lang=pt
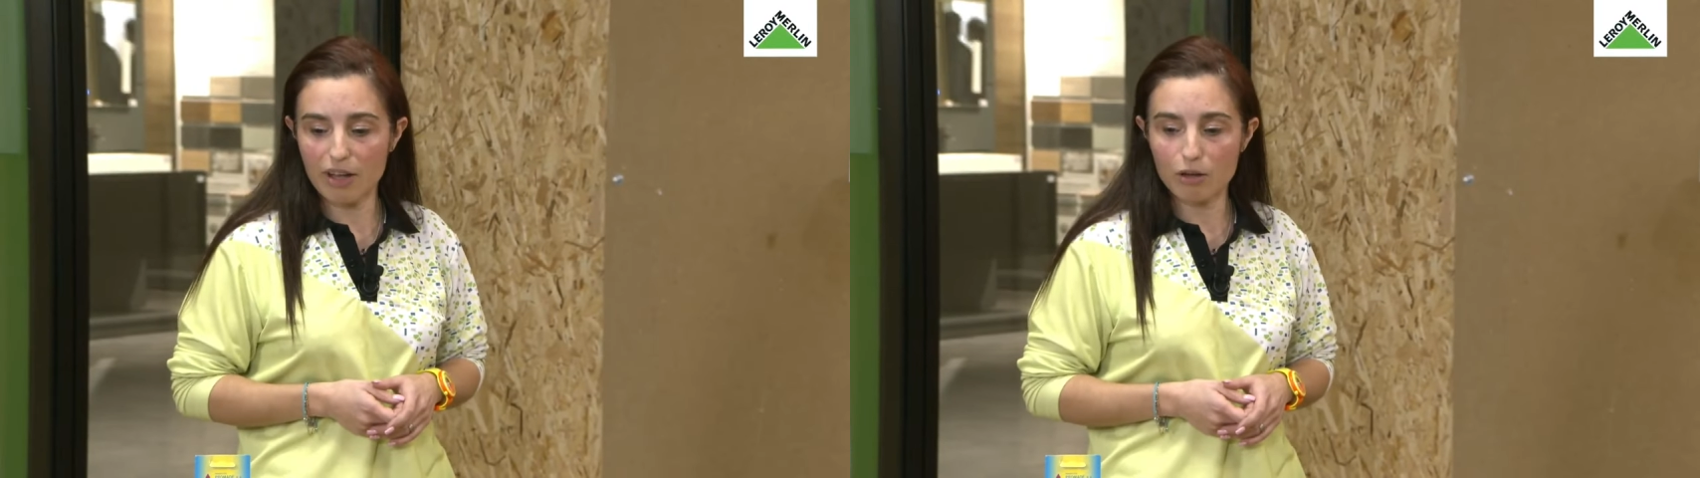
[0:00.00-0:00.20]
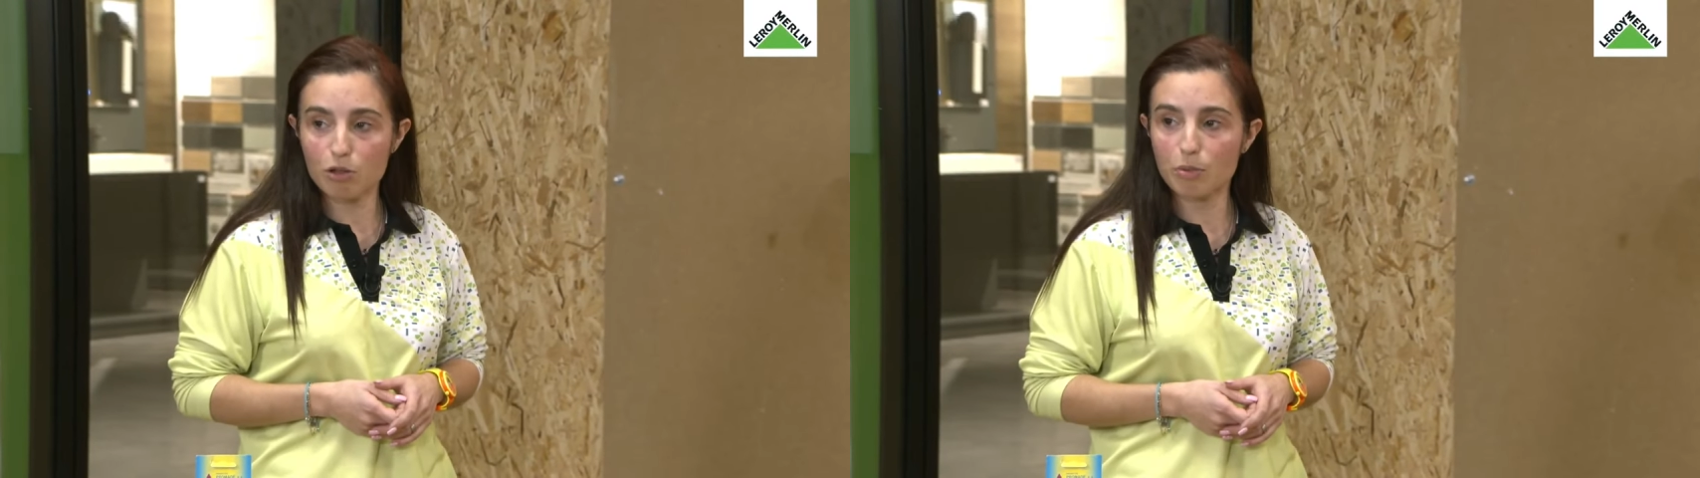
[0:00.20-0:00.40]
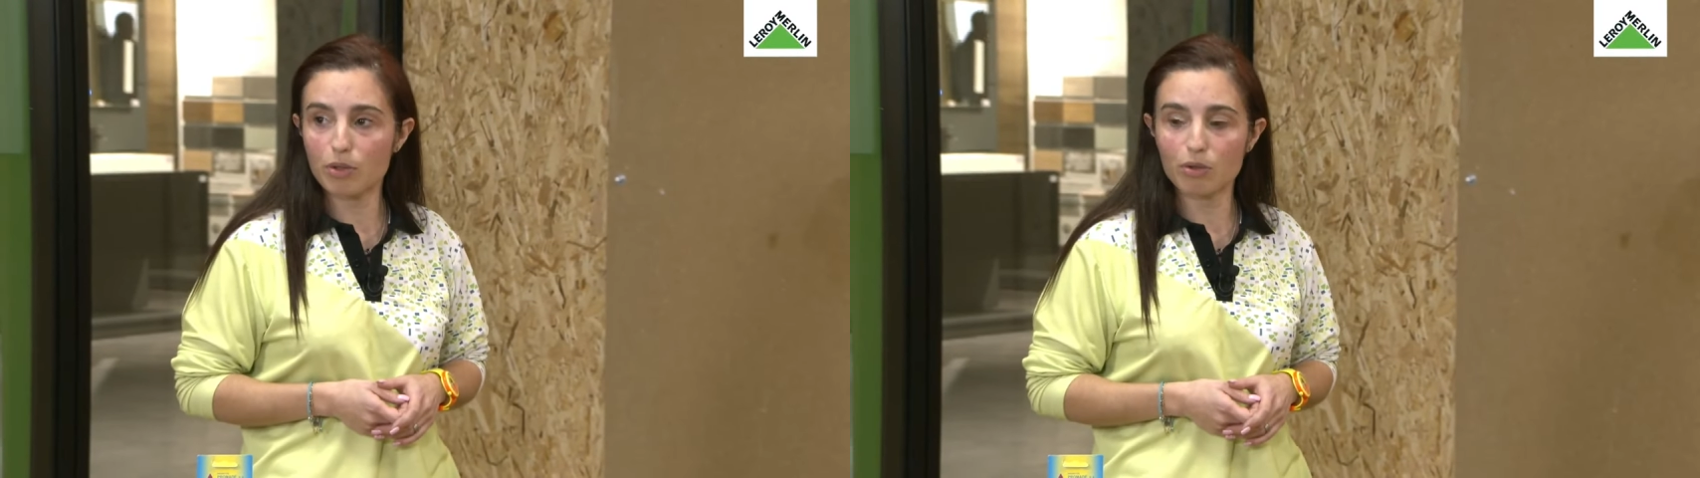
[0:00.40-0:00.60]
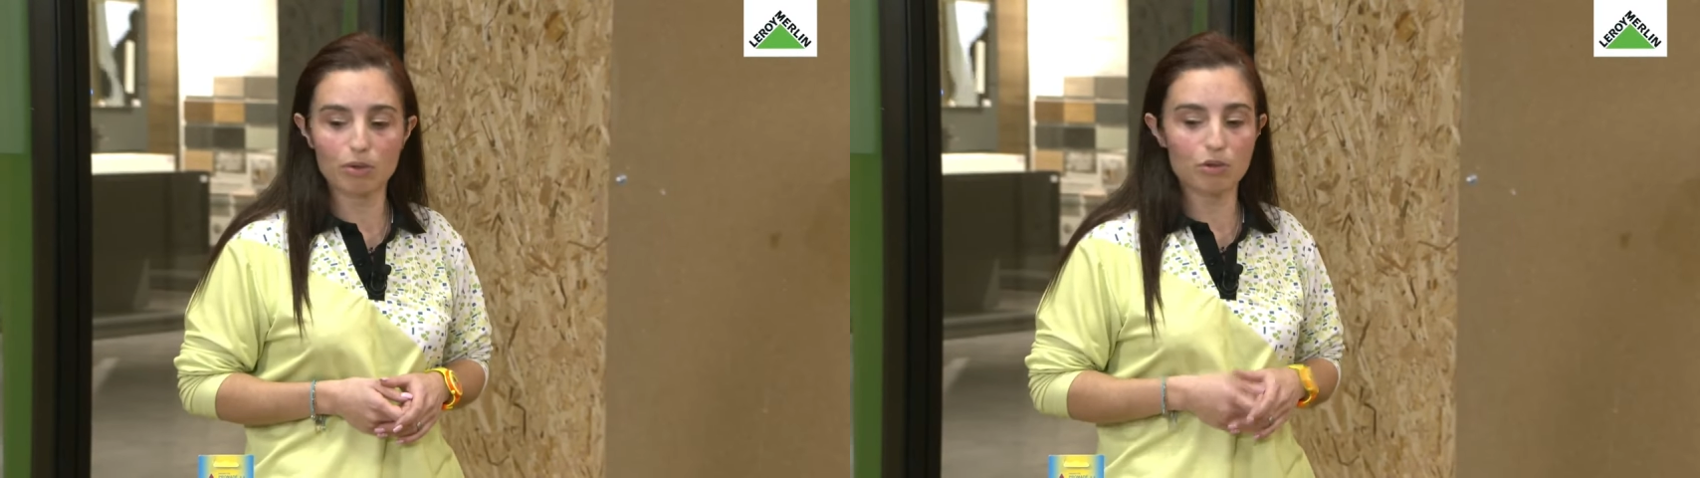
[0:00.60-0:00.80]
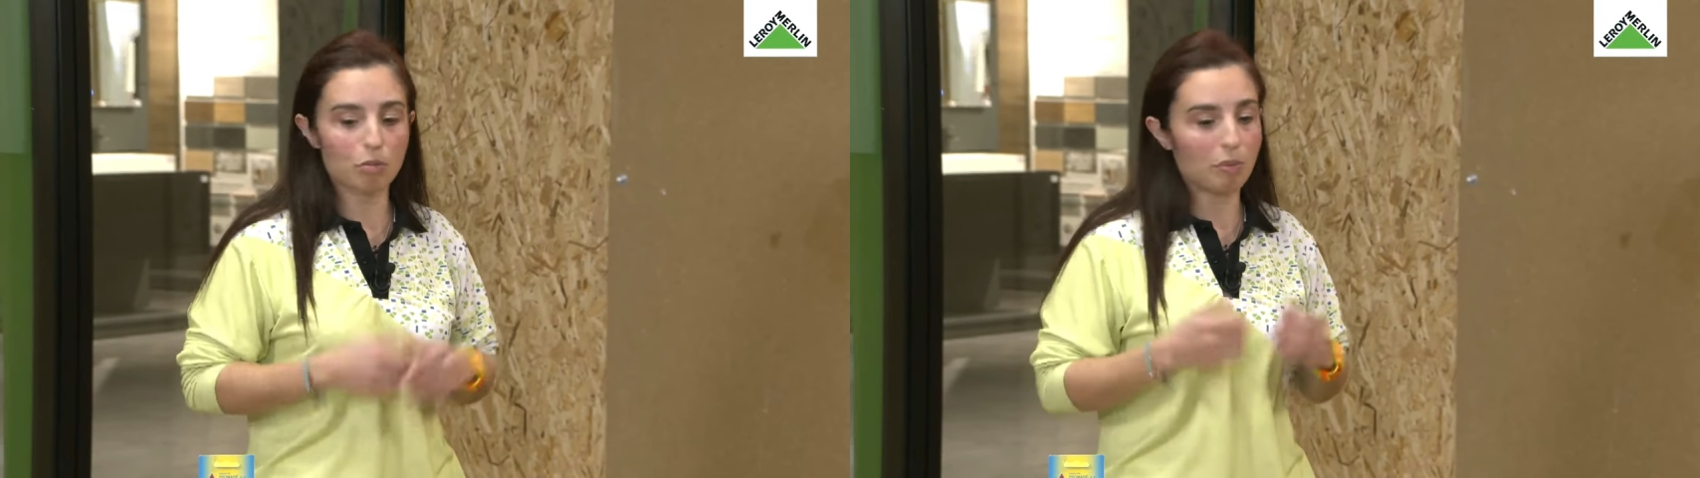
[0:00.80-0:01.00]
vários
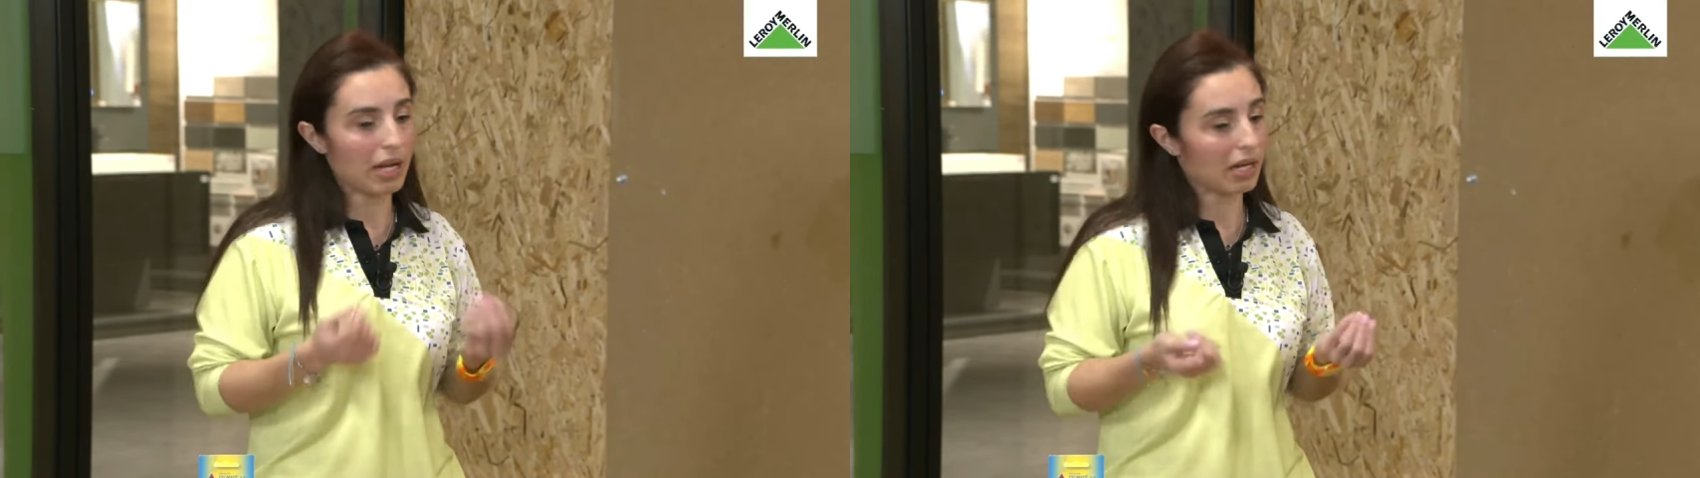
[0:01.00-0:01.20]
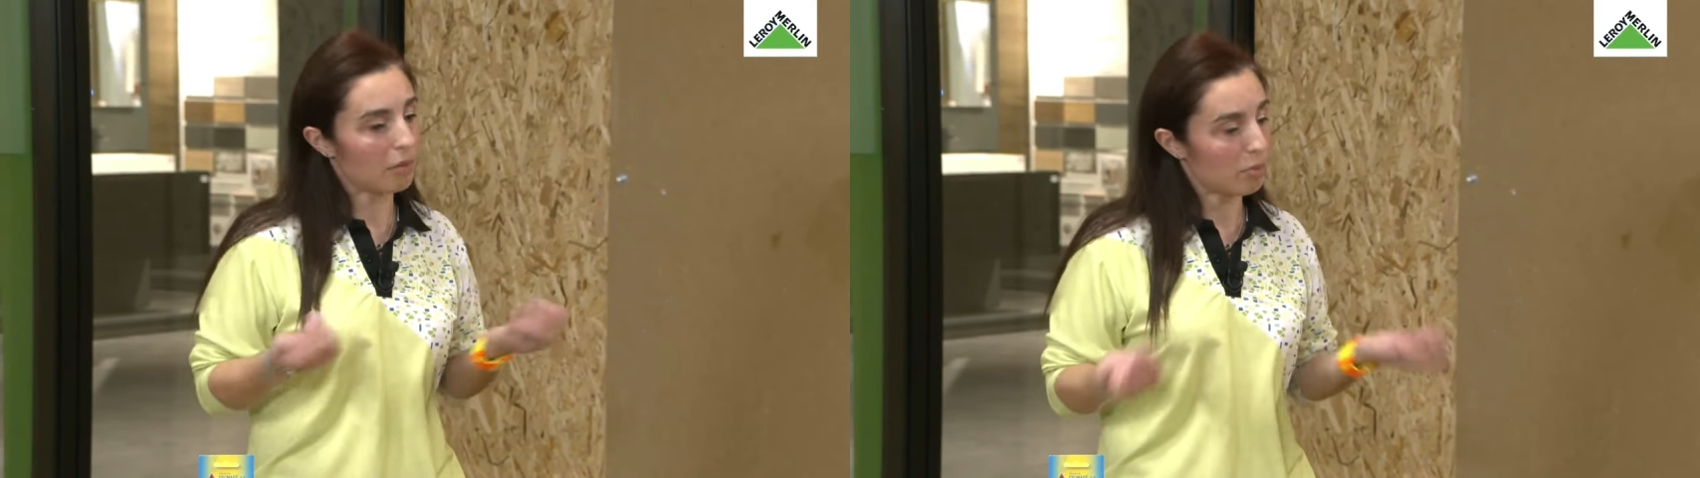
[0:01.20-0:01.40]
produtos para que